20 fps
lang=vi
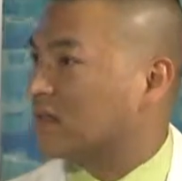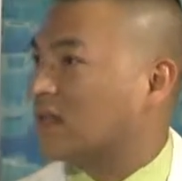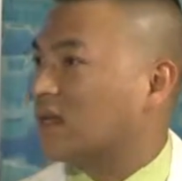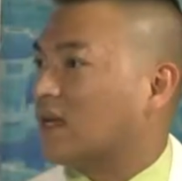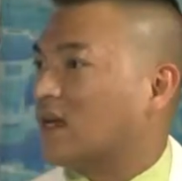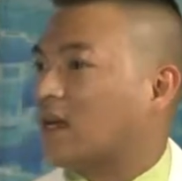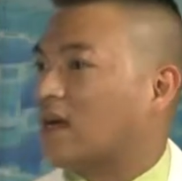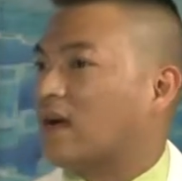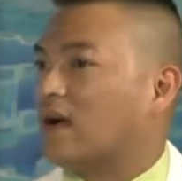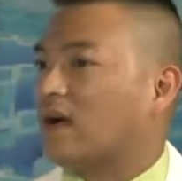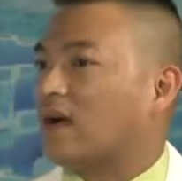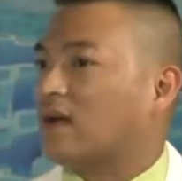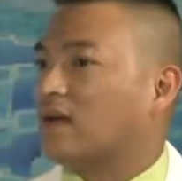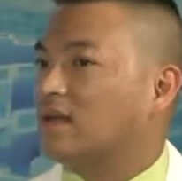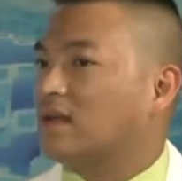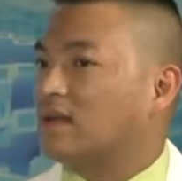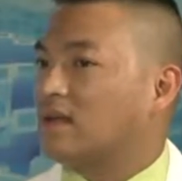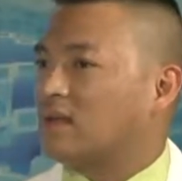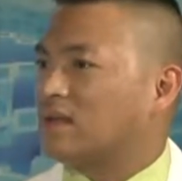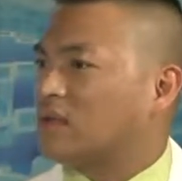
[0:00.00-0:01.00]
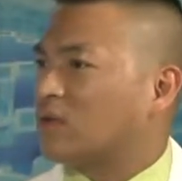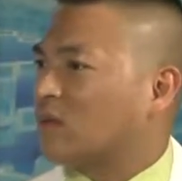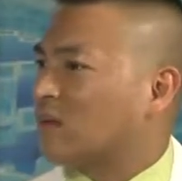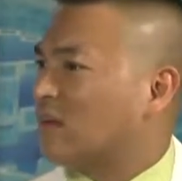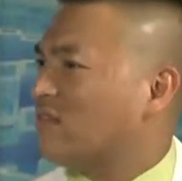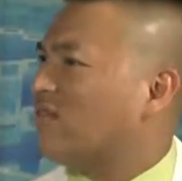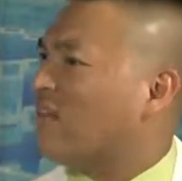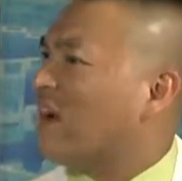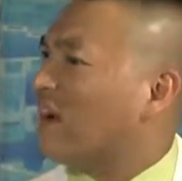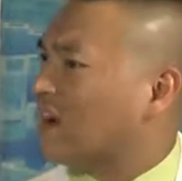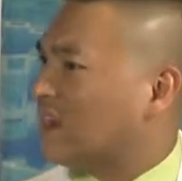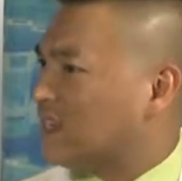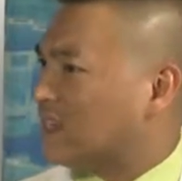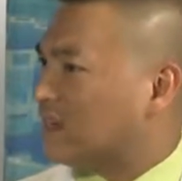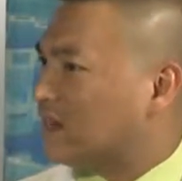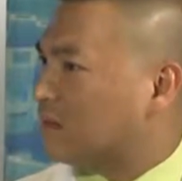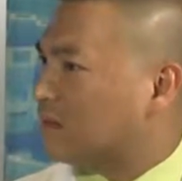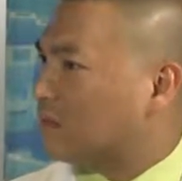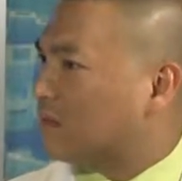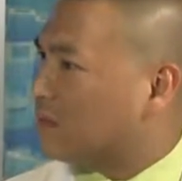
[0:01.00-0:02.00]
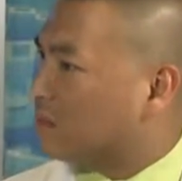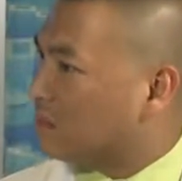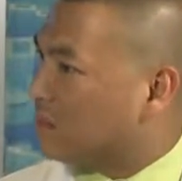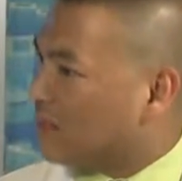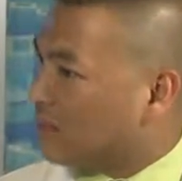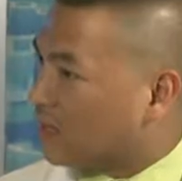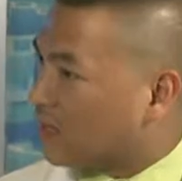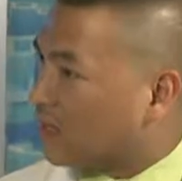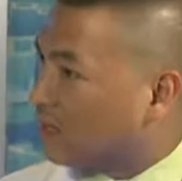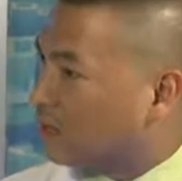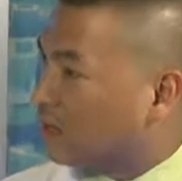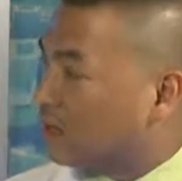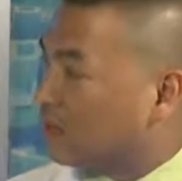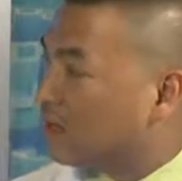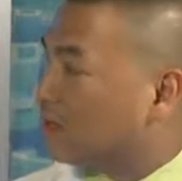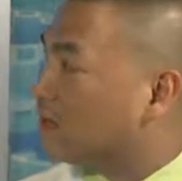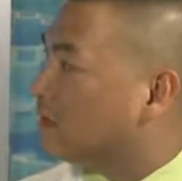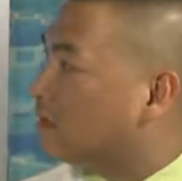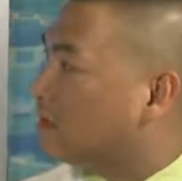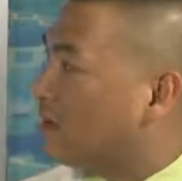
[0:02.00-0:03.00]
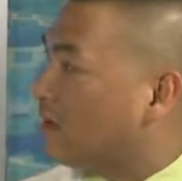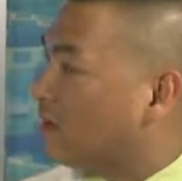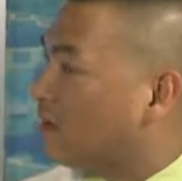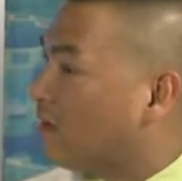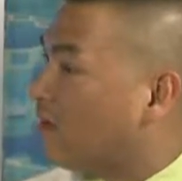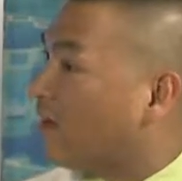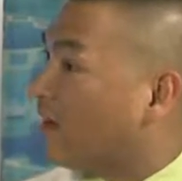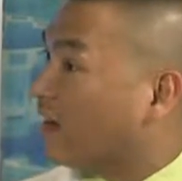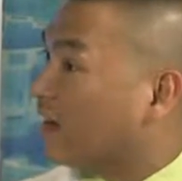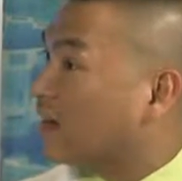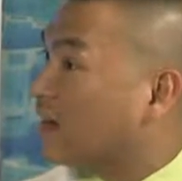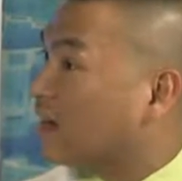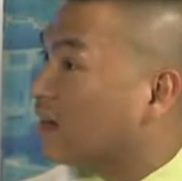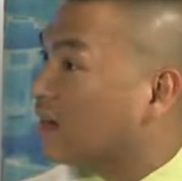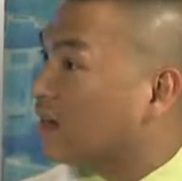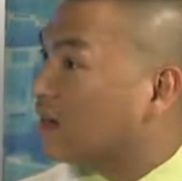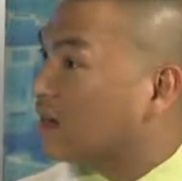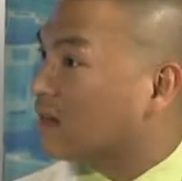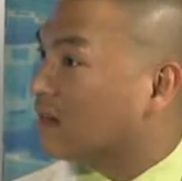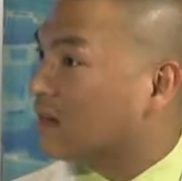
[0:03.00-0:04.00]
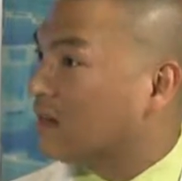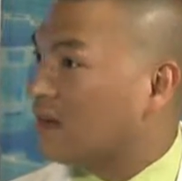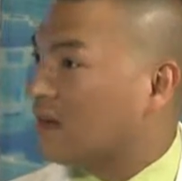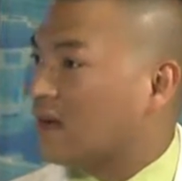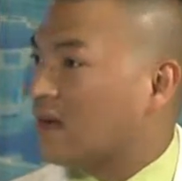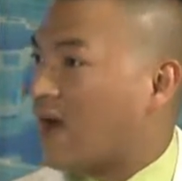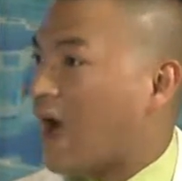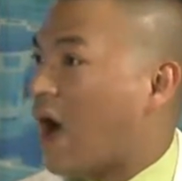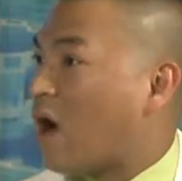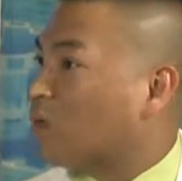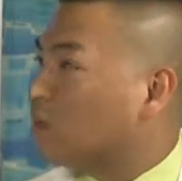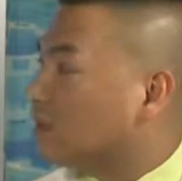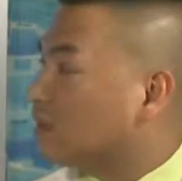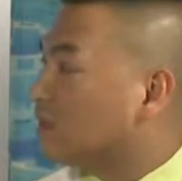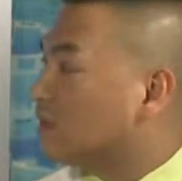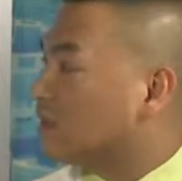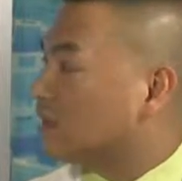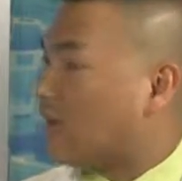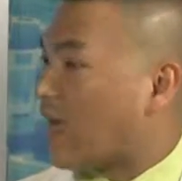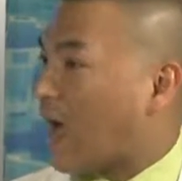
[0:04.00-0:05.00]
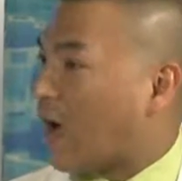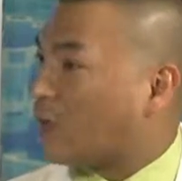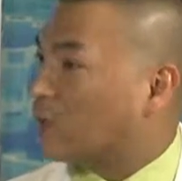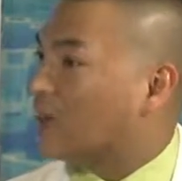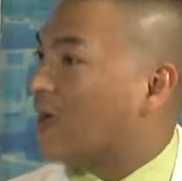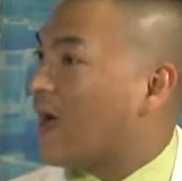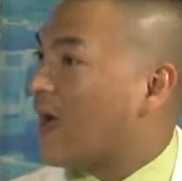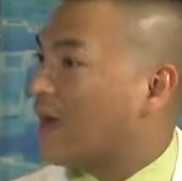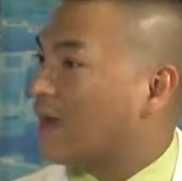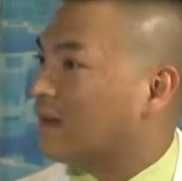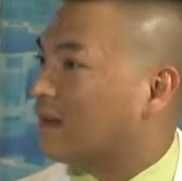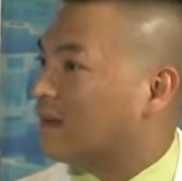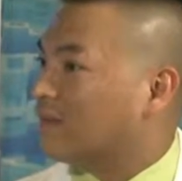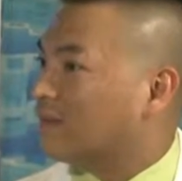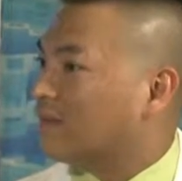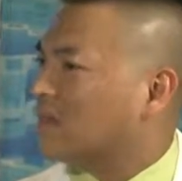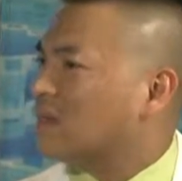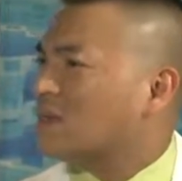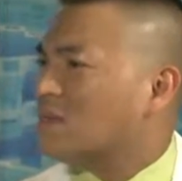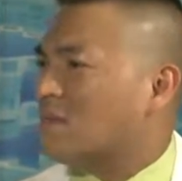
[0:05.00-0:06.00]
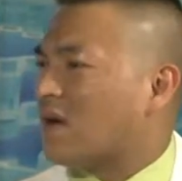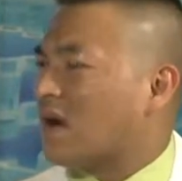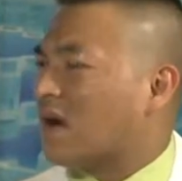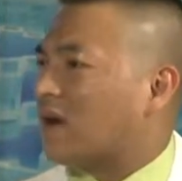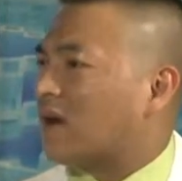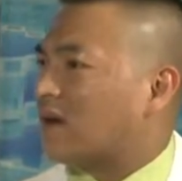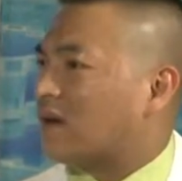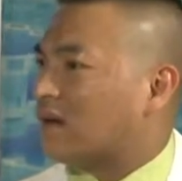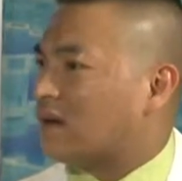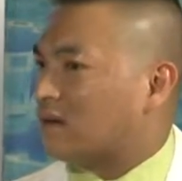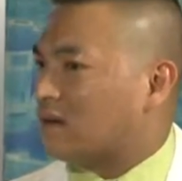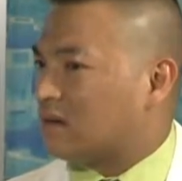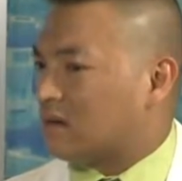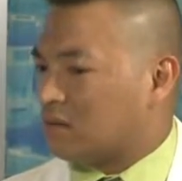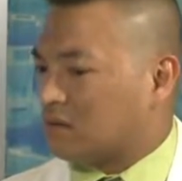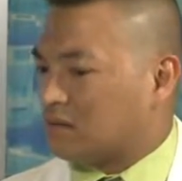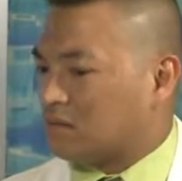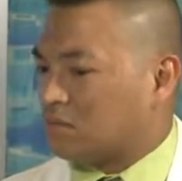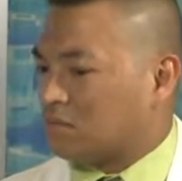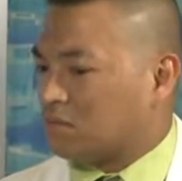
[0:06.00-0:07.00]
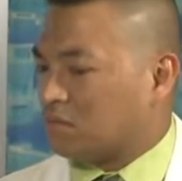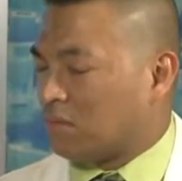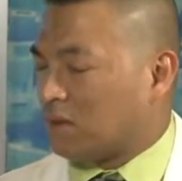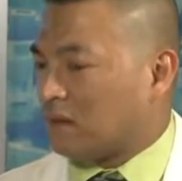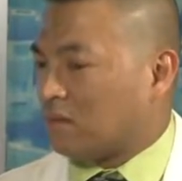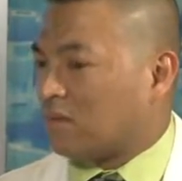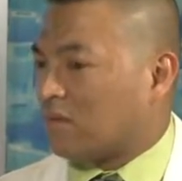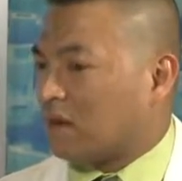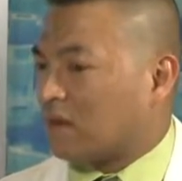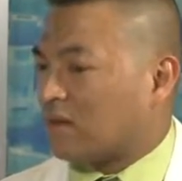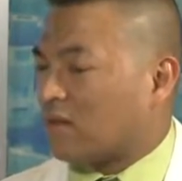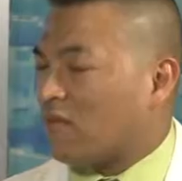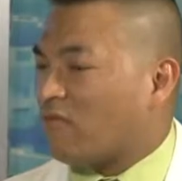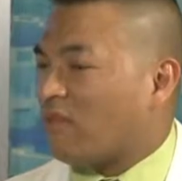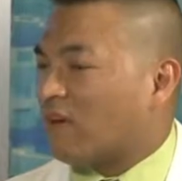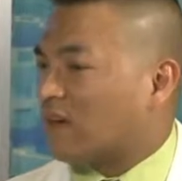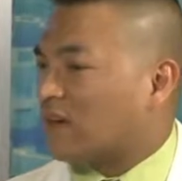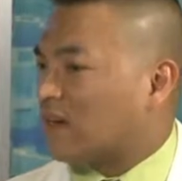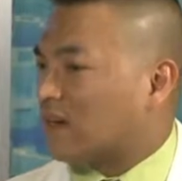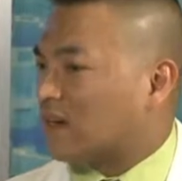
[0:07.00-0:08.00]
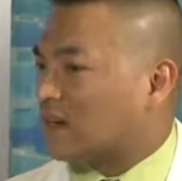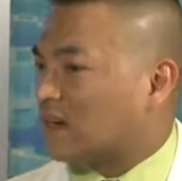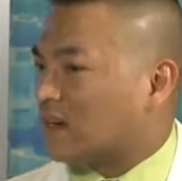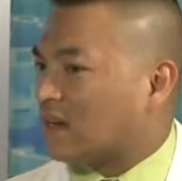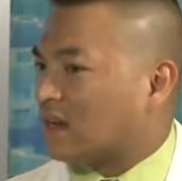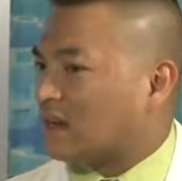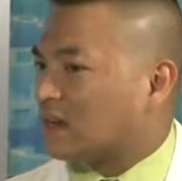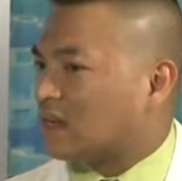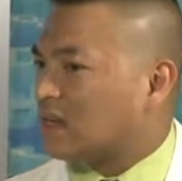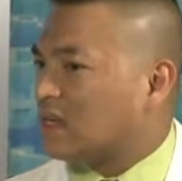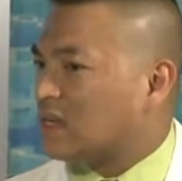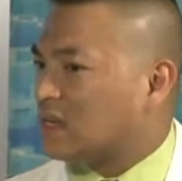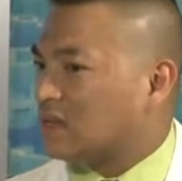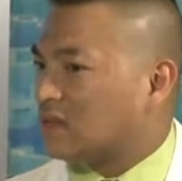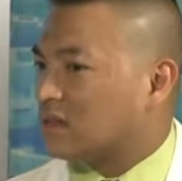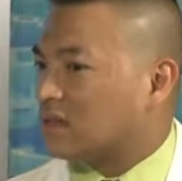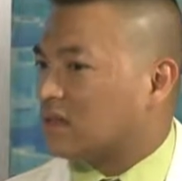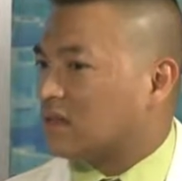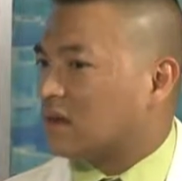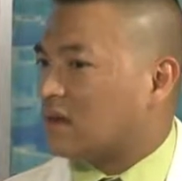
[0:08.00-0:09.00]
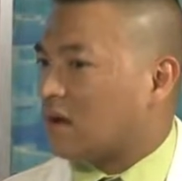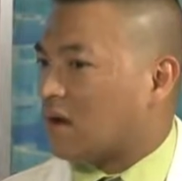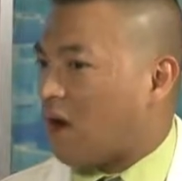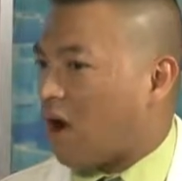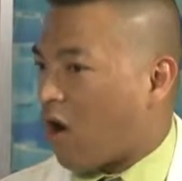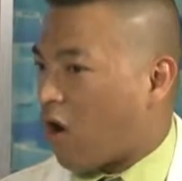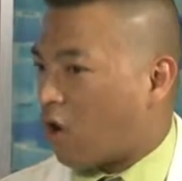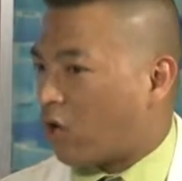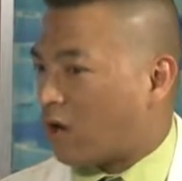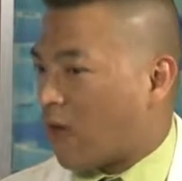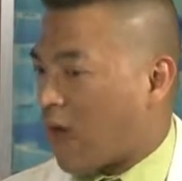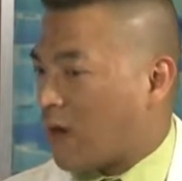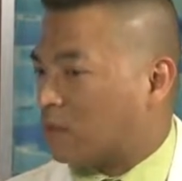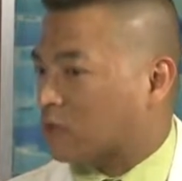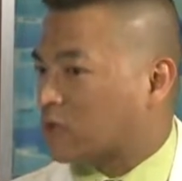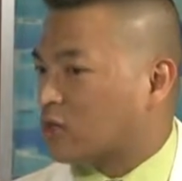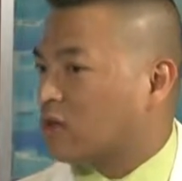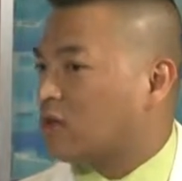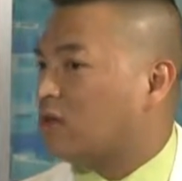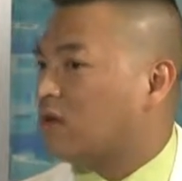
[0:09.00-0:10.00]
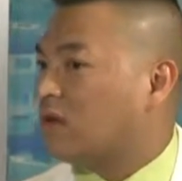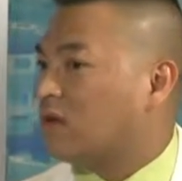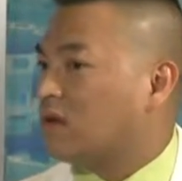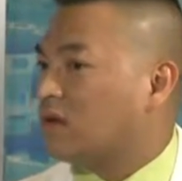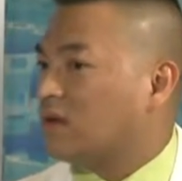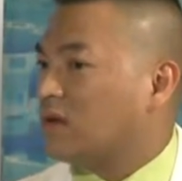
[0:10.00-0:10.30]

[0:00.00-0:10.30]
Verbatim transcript: thế là nhiều khi phân liệt. Mình cũng biết là mấy người bệnh có phân liệt á, ảo tưởng theo ảo giác, nhưng mà bệnh mà có phân liệt là họ làm cho